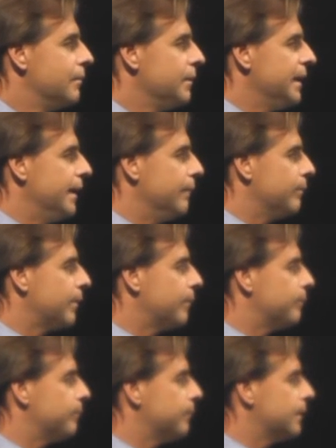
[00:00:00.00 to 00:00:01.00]

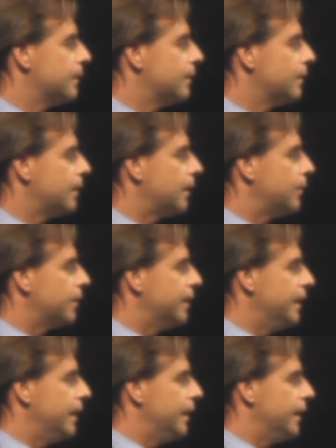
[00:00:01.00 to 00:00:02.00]
Miren, creo que
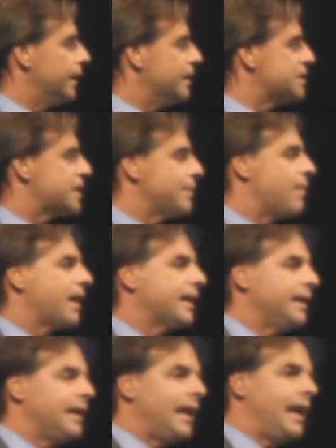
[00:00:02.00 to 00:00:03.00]
ni, se
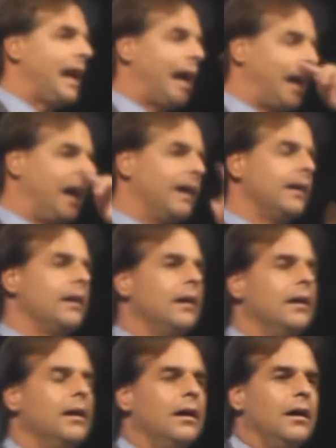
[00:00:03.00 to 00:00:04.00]
imagina
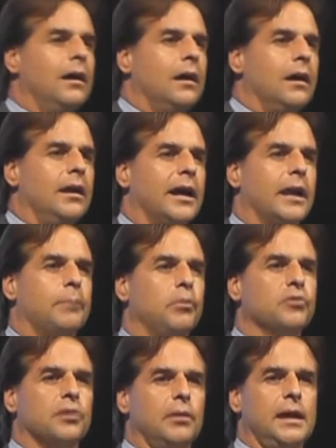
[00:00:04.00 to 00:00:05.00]
la,
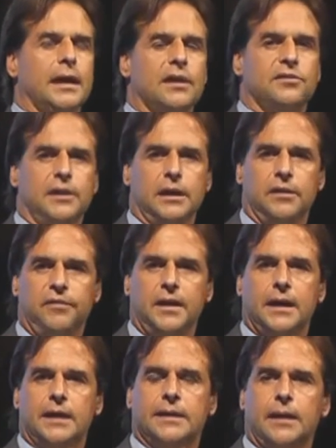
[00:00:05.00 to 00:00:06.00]
responsabilidad que
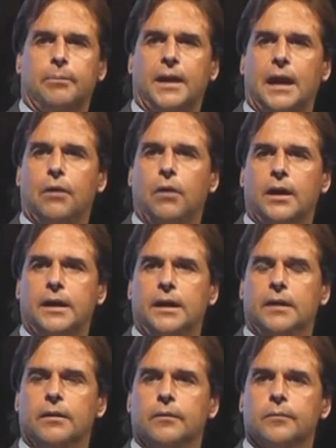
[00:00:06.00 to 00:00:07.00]
significa estar parado
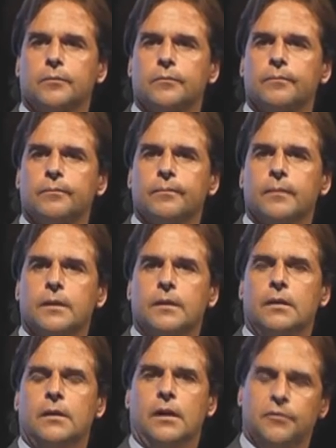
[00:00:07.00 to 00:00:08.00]
aquí en,
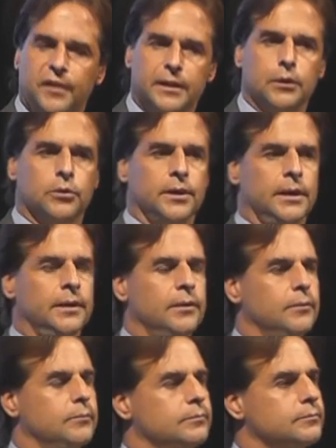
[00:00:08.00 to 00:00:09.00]
enfrente de
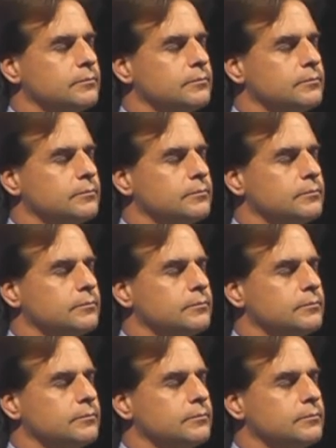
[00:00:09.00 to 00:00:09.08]
ustedes.